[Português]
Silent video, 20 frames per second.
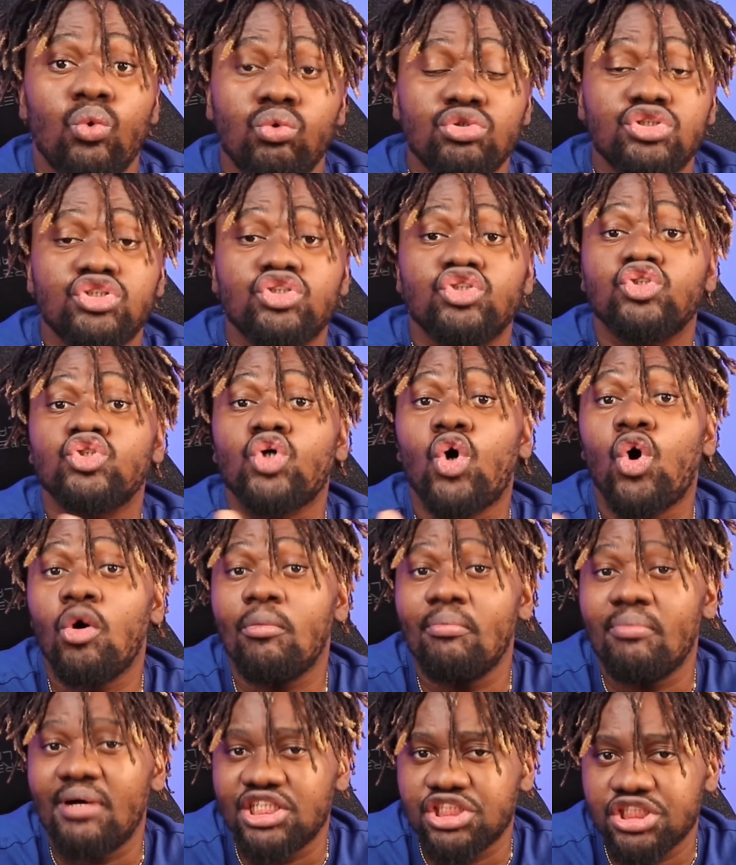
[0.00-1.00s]
os
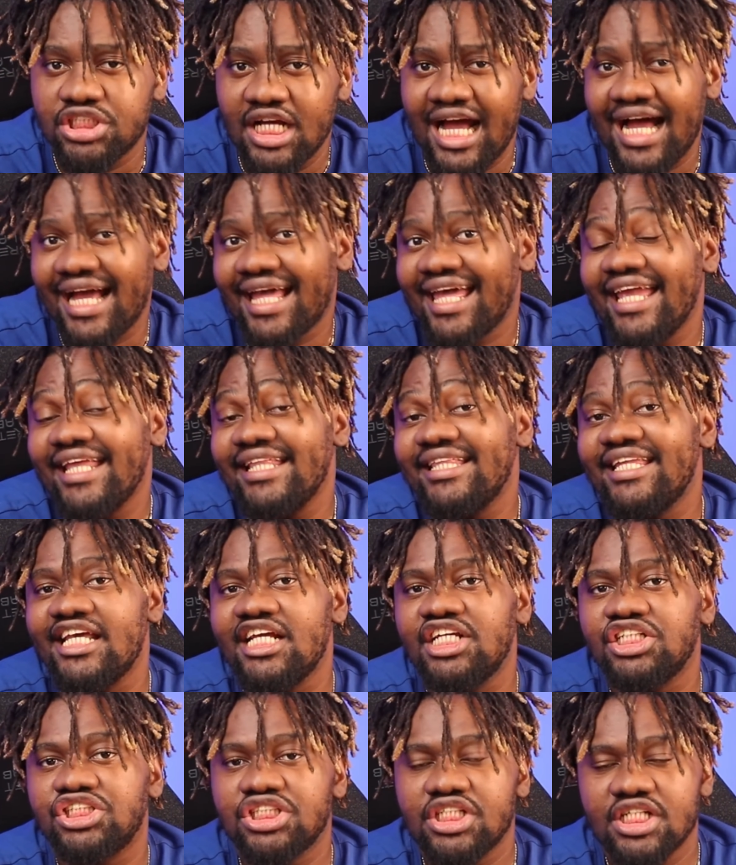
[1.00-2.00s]
sobas, há quem
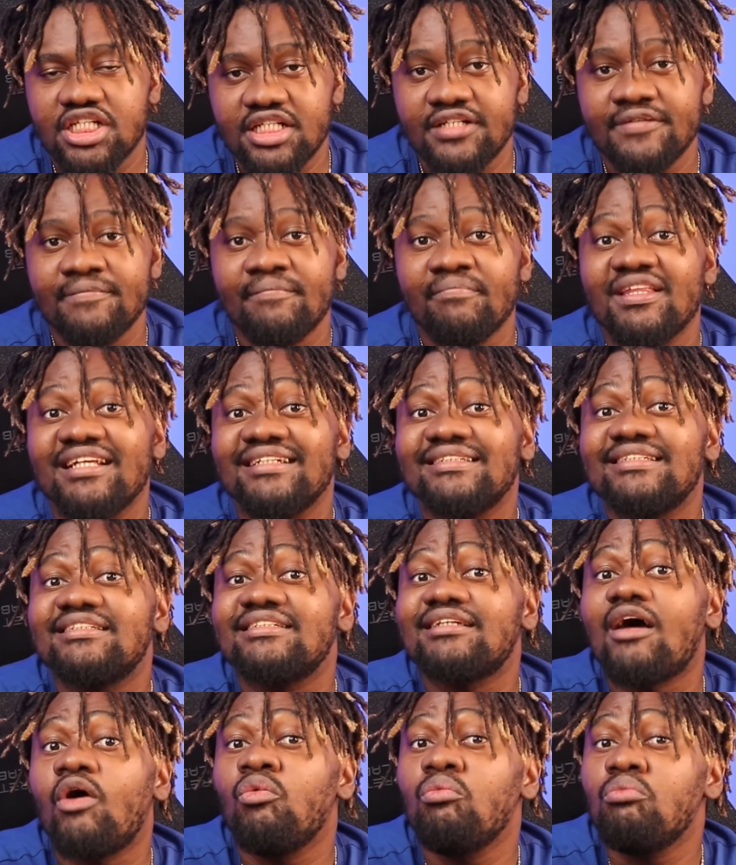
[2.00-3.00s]
diz que
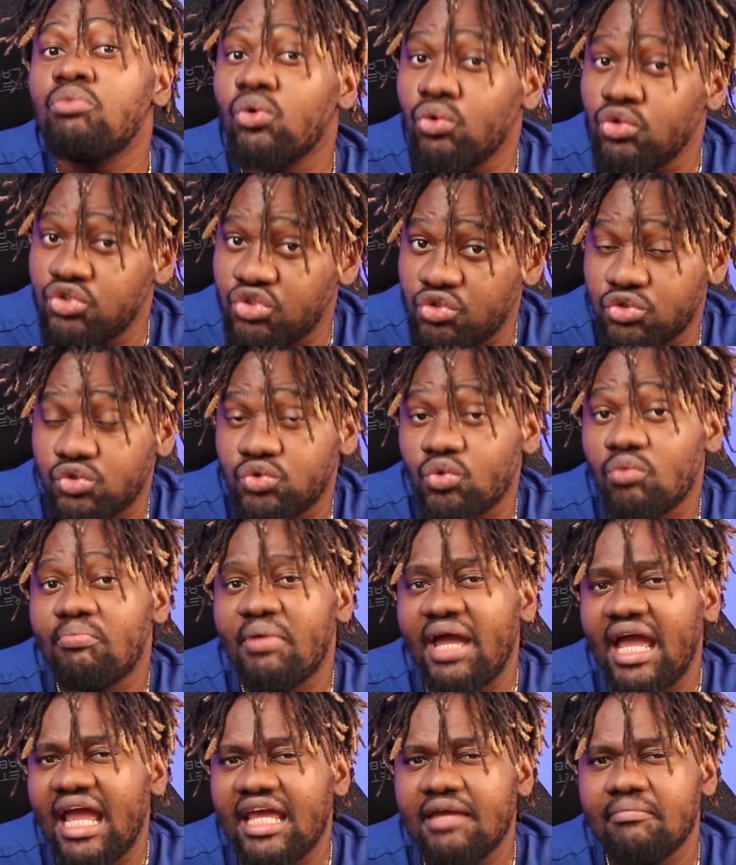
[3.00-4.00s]
são bruxos do
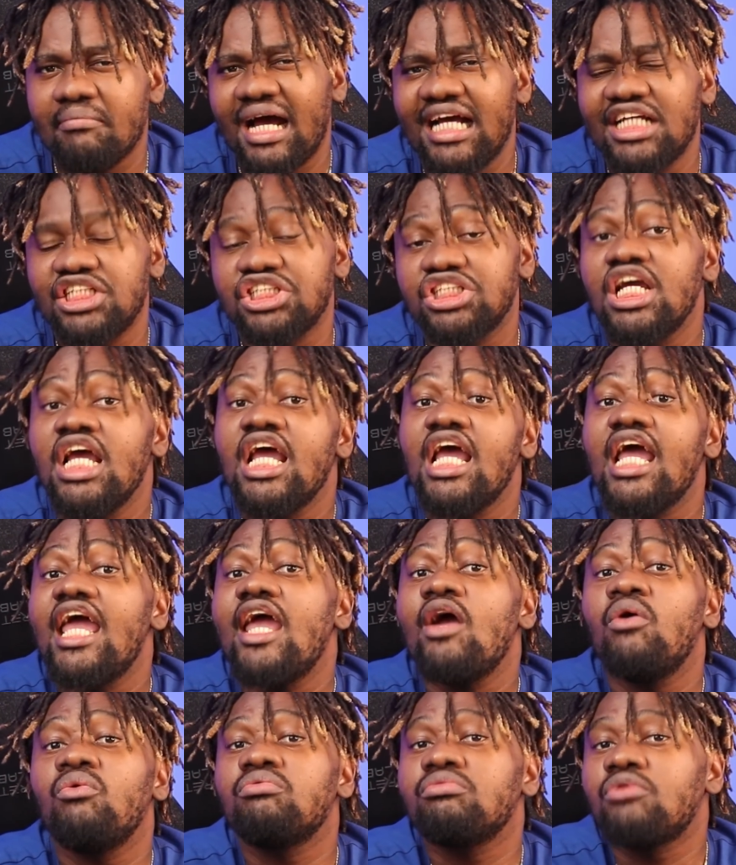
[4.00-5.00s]
bem, mas
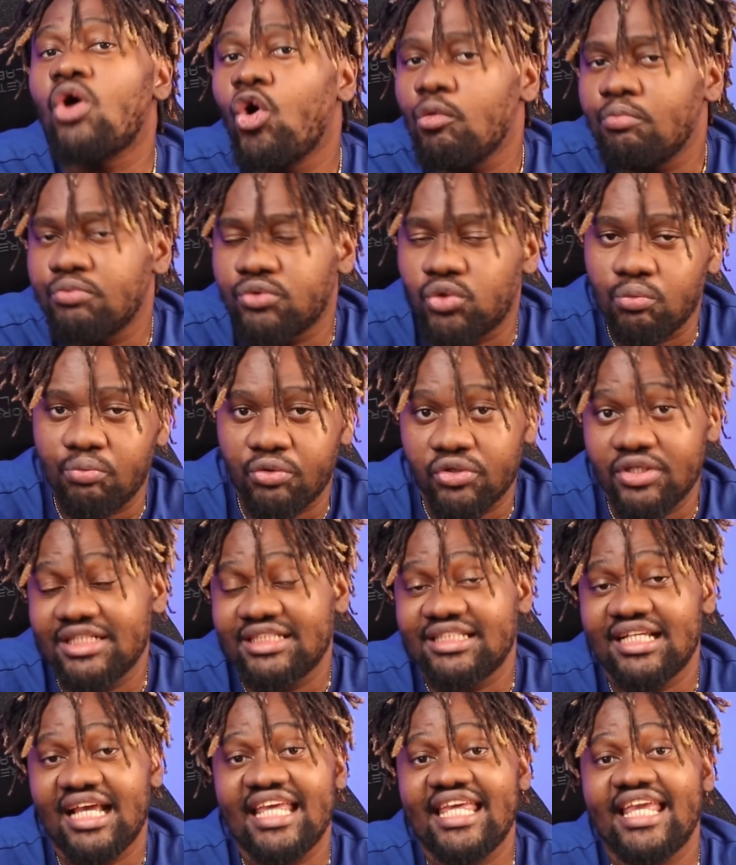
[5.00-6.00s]
eu opto por
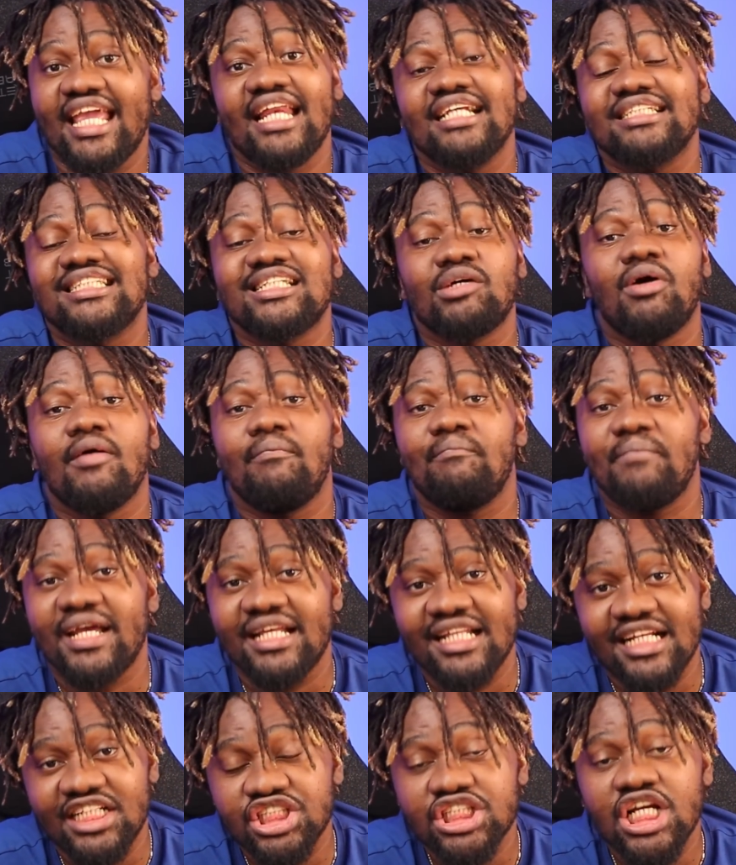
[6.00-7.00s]
dizer que eles são
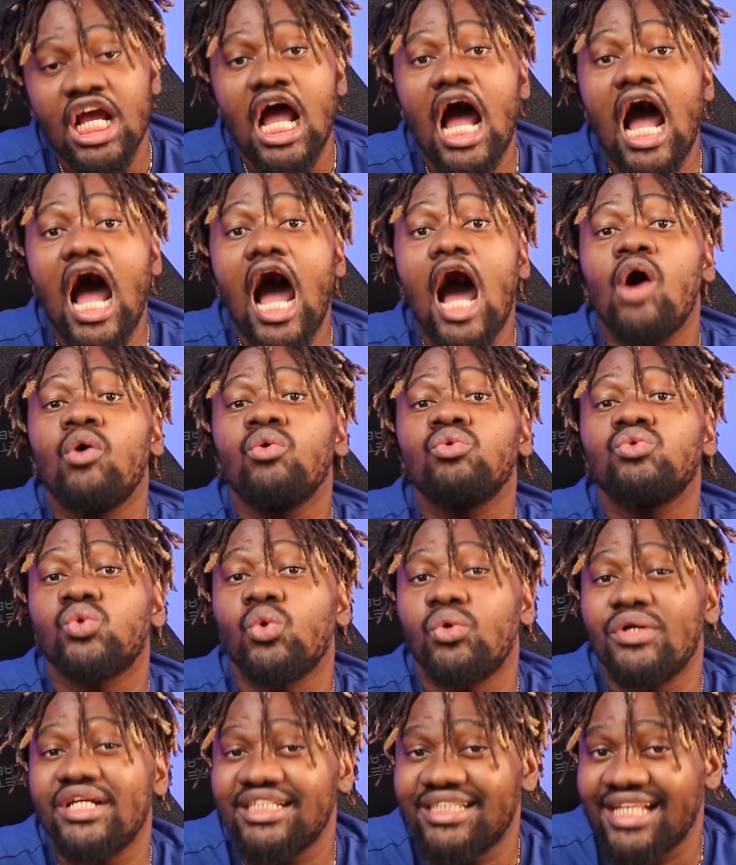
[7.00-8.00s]
apenas
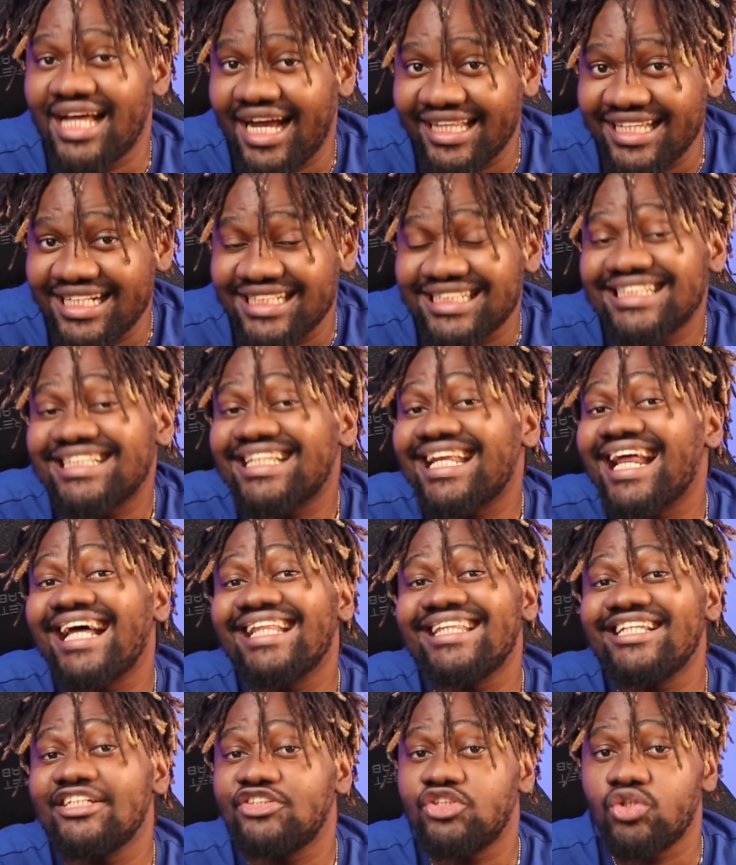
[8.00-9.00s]
autoridades
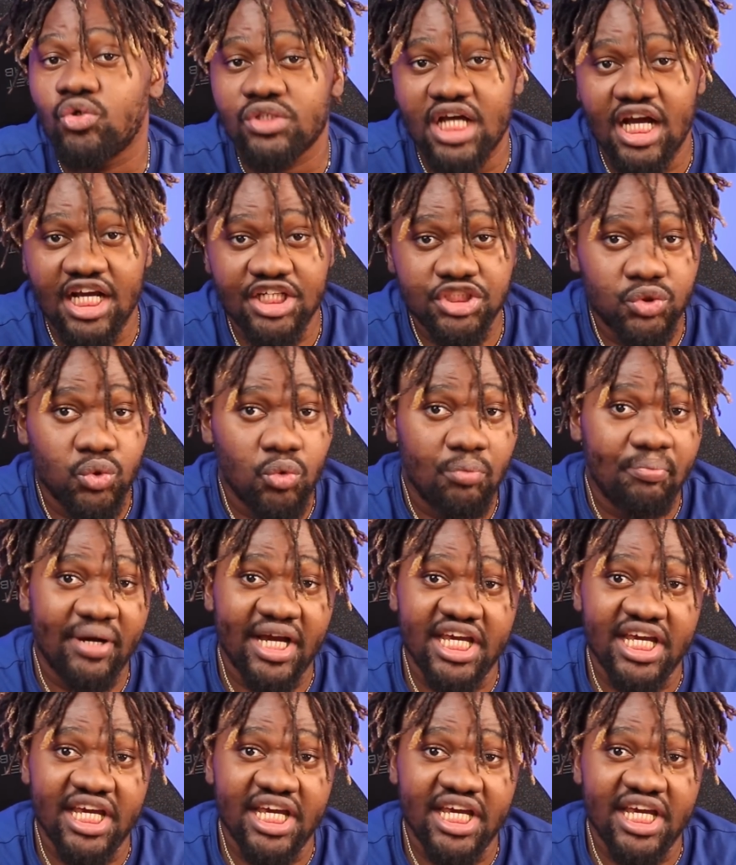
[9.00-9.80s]
tradicionais do